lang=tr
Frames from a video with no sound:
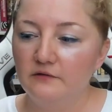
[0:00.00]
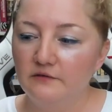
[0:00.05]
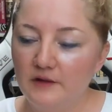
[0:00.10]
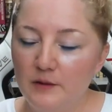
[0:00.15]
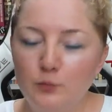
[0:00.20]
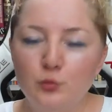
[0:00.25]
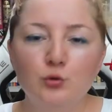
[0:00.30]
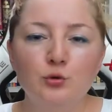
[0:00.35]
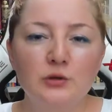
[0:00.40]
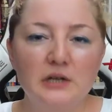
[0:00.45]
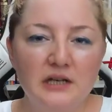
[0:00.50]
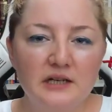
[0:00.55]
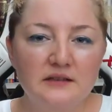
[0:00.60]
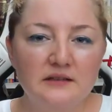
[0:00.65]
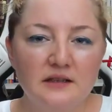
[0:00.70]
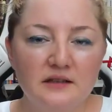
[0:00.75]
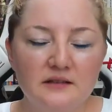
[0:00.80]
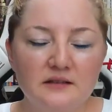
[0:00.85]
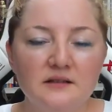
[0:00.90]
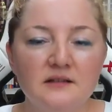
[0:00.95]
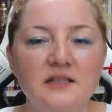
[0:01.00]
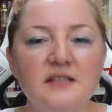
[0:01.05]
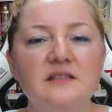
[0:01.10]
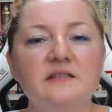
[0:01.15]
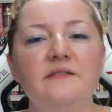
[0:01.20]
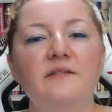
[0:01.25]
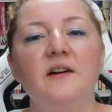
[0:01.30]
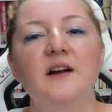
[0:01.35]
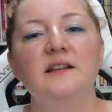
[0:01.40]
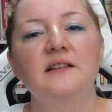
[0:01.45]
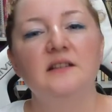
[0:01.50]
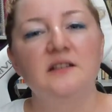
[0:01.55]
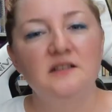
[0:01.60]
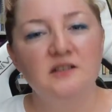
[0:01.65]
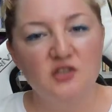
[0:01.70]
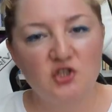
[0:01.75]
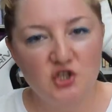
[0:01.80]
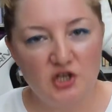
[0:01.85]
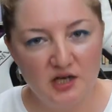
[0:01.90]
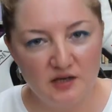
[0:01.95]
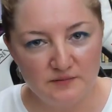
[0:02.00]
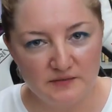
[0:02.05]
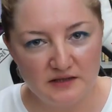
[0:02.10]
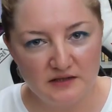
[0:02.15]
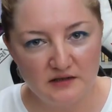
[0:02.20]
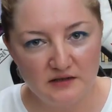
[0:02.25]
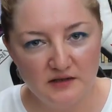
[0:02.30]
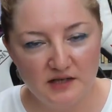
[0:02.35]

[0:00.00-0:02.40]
ve bunlardan nasıl faydalanacağımızı,